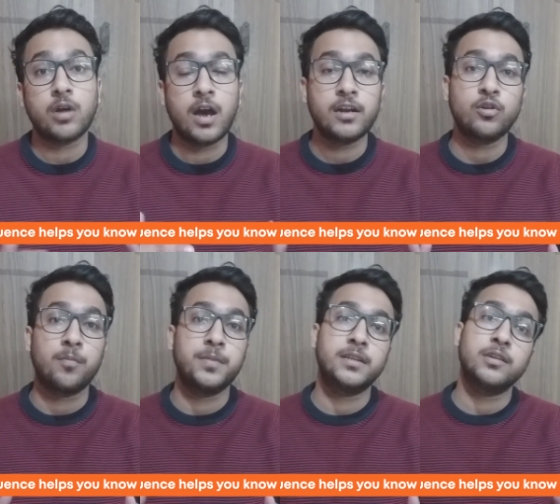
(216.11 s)
हर
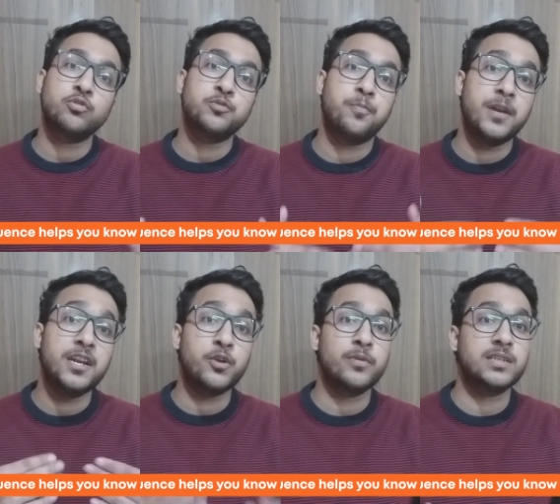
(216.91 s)
टॉपिक के कुछ प्री
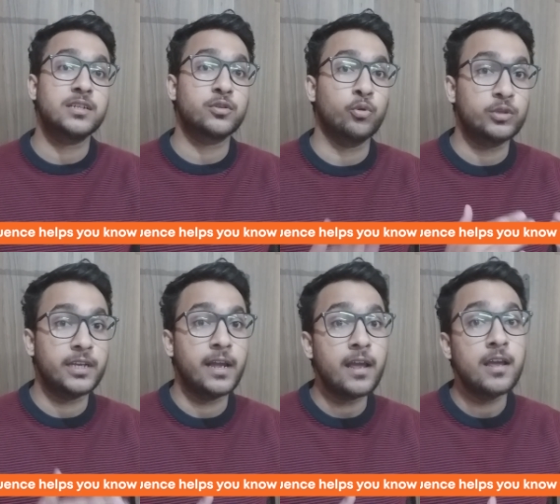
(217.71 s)
रिक्विजिट्स होते
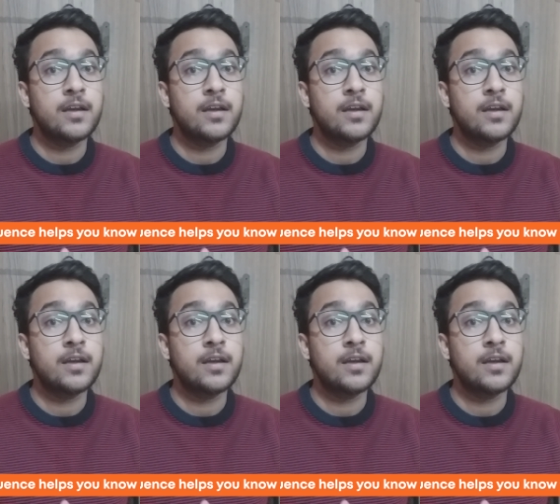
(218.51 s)
हैं